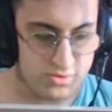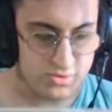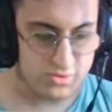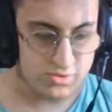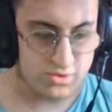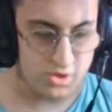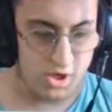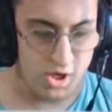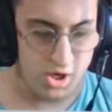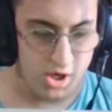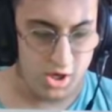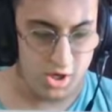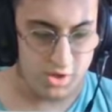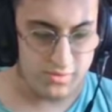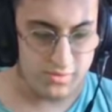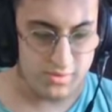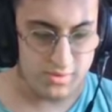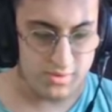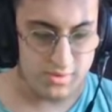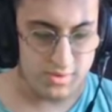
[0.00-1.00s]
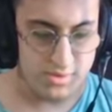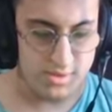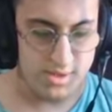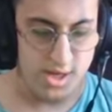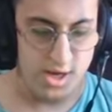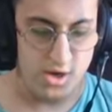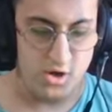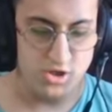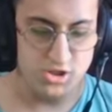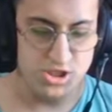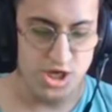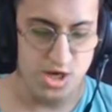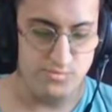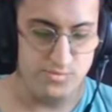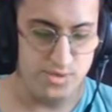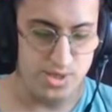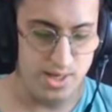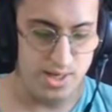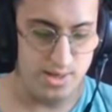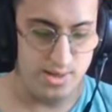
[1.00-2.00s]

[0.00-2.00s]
Son. Ya hocam ya.